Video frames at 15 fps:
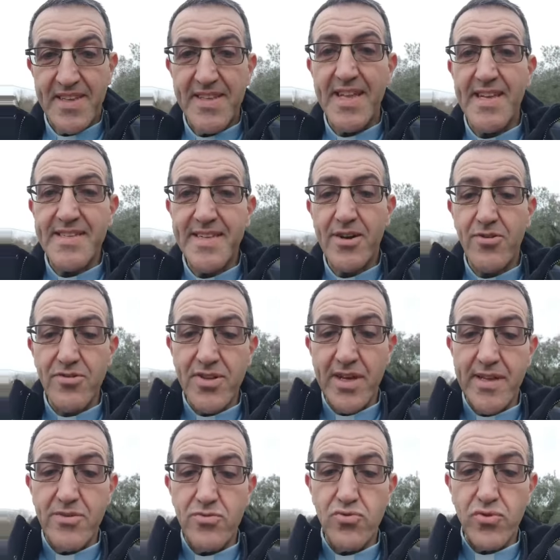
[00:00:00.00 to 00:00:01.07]
Nella seconda
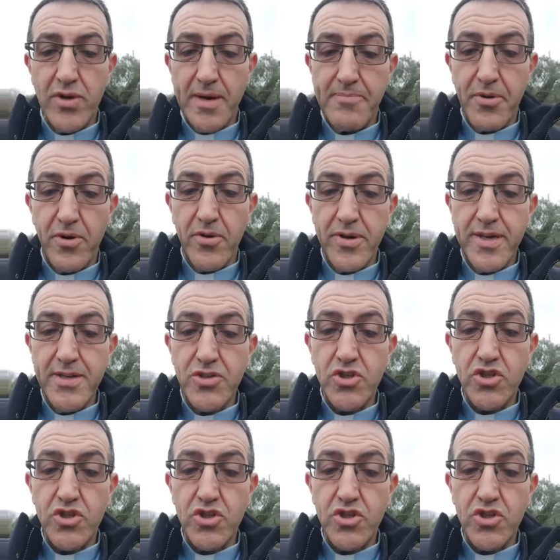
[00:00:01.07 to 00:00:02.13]
lettura poi
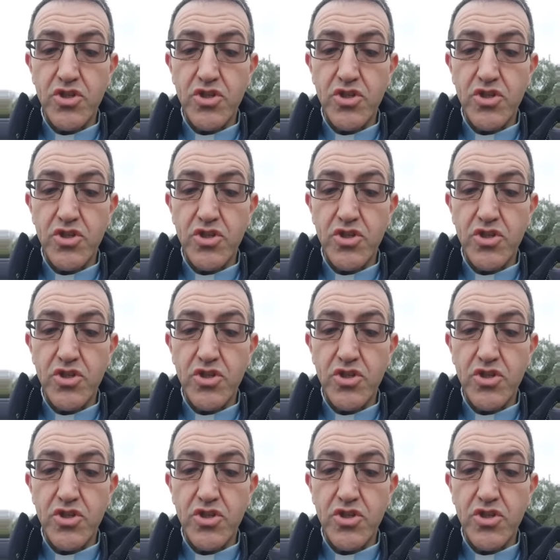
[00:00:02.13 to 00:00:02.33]
c'è